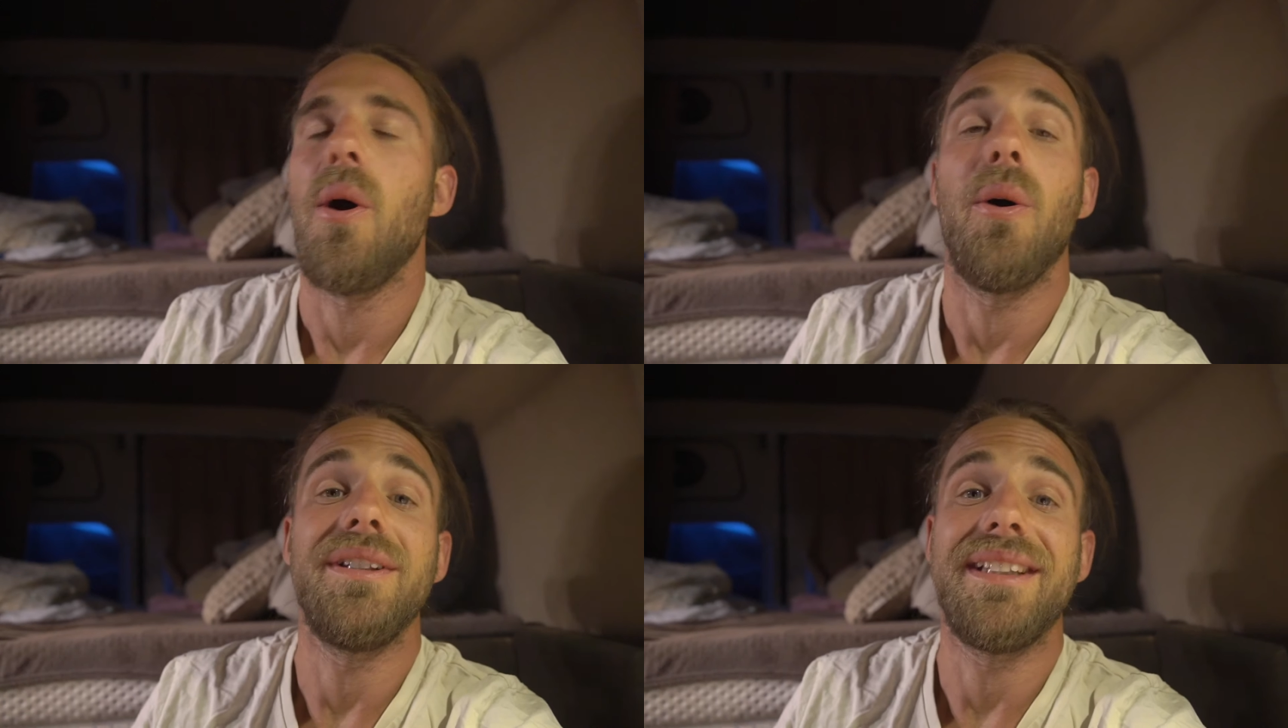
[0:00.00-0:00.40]

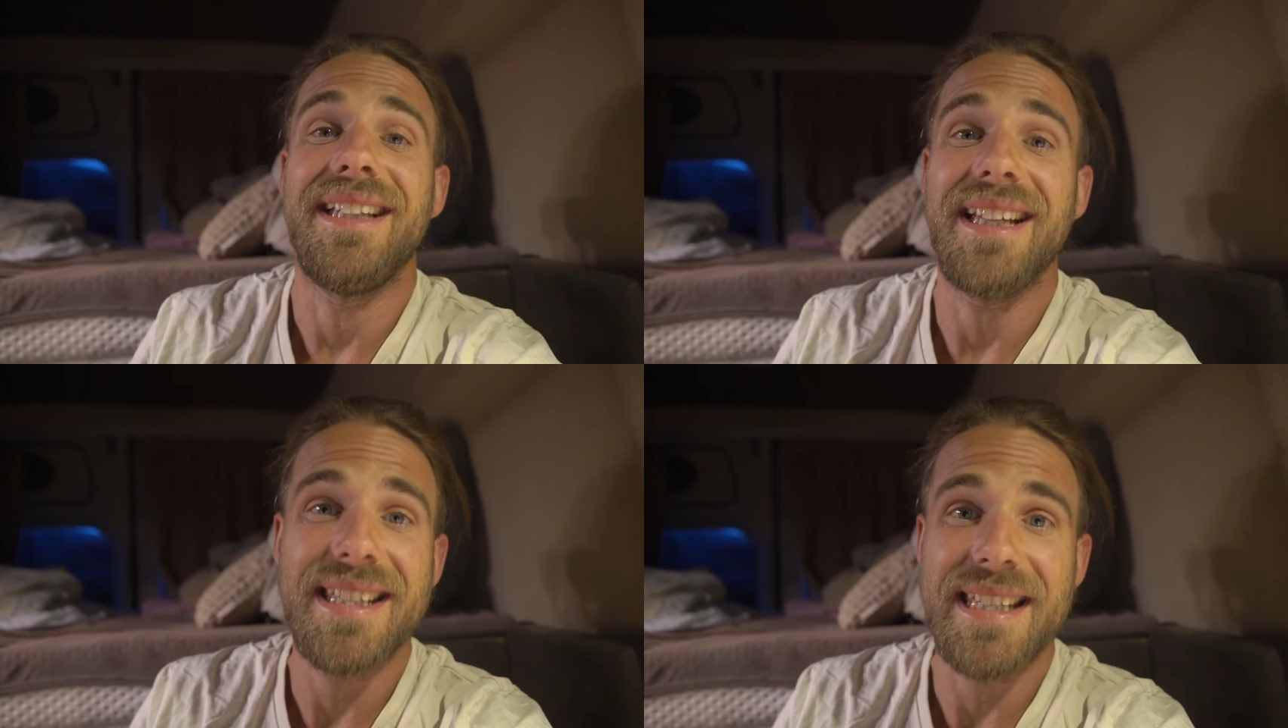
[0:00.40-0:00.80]
und
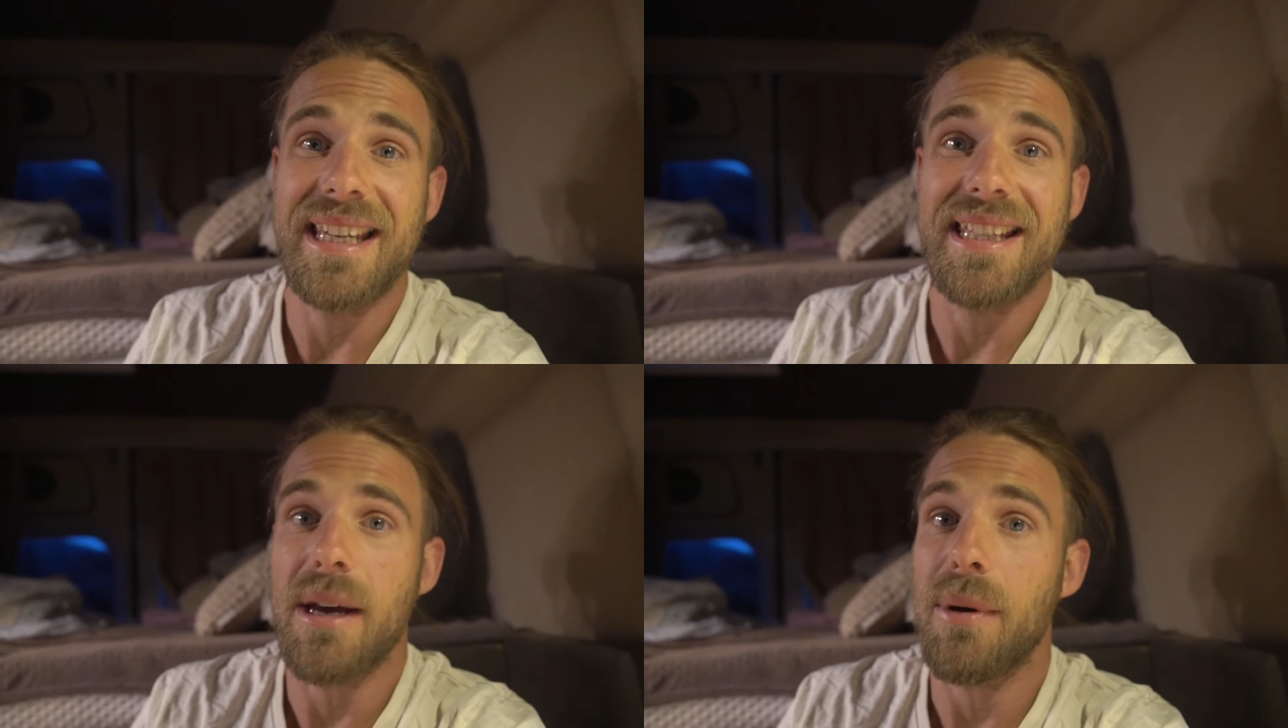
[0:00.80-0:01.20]
jetzt
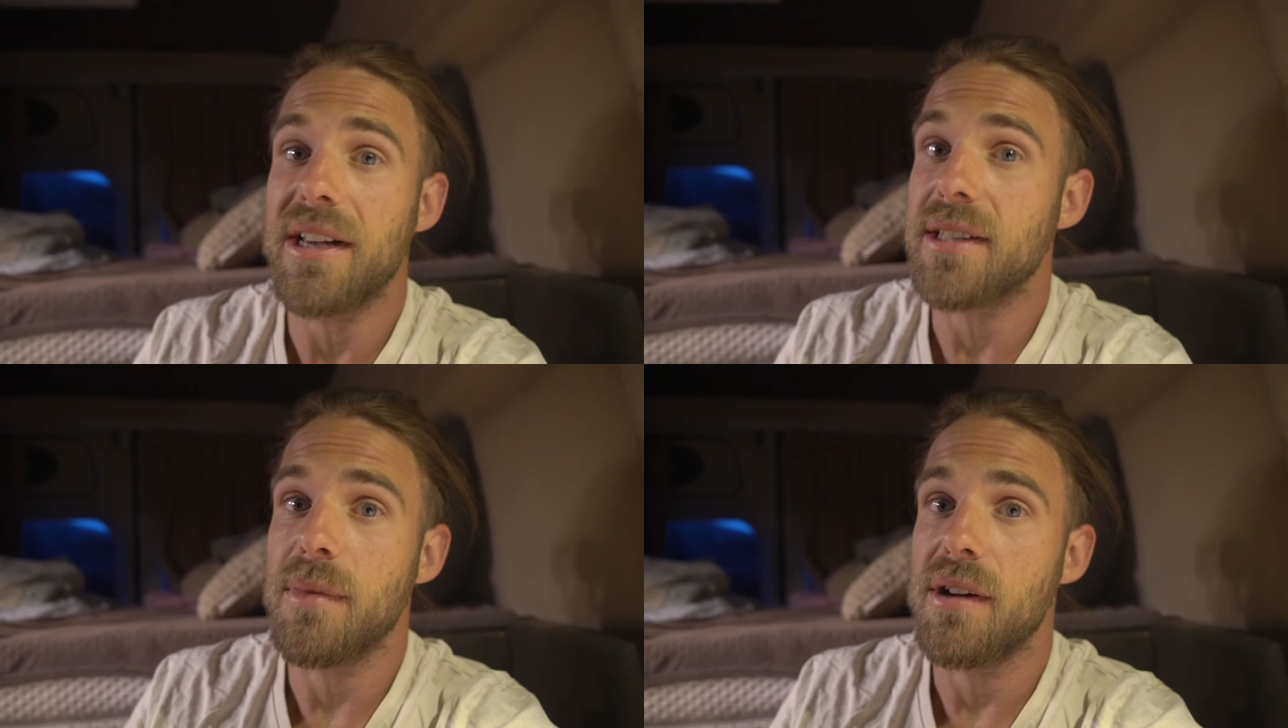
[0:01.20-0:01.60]
geht's aber
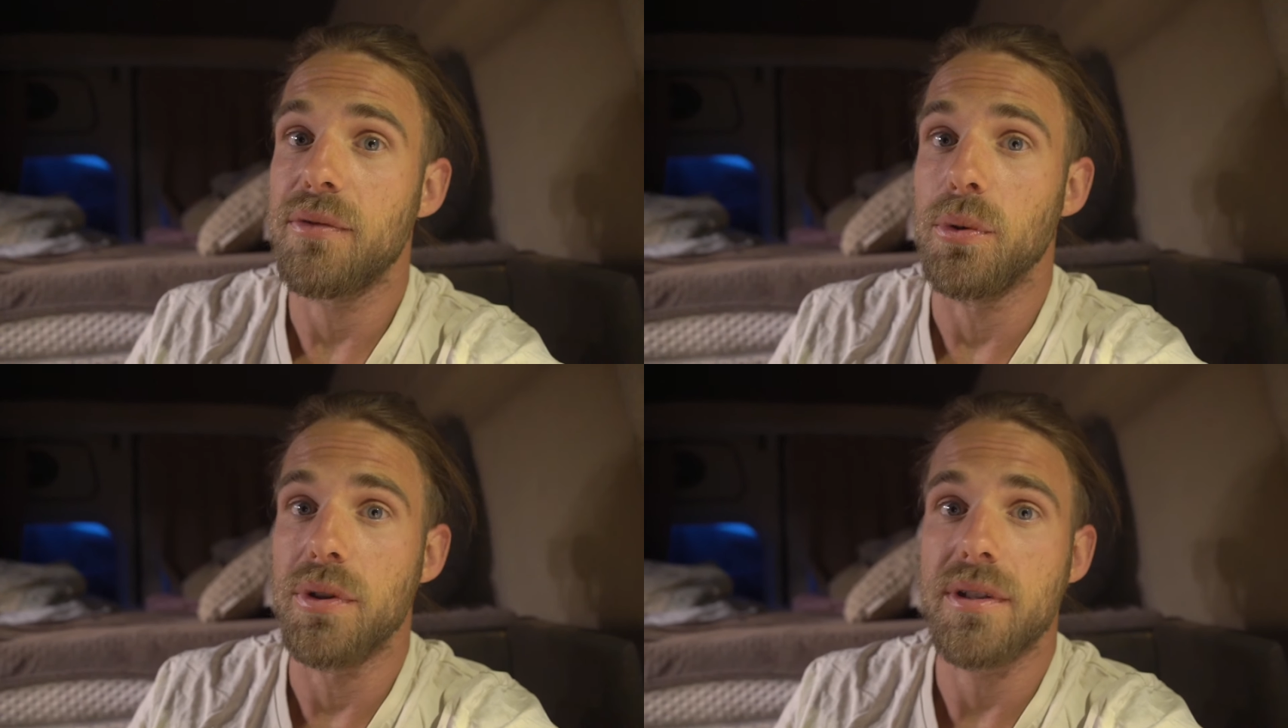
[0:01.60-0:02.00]
erstmal
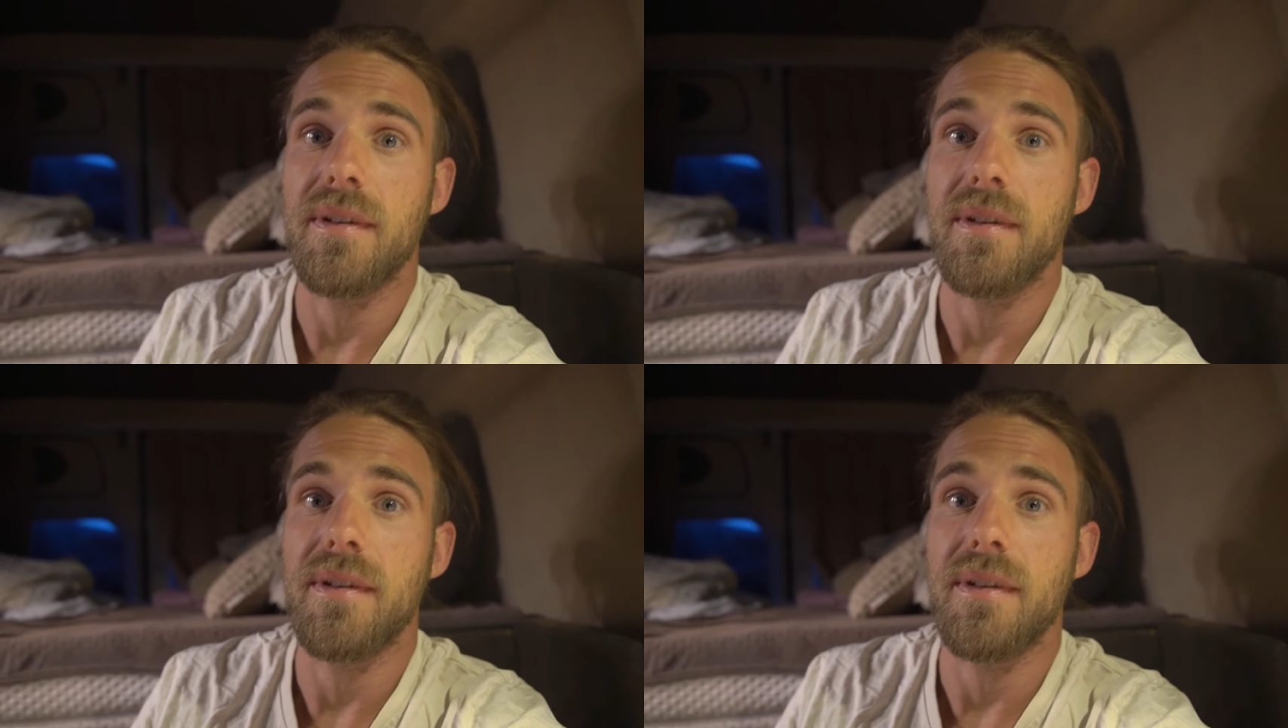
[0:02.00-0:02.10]
für uns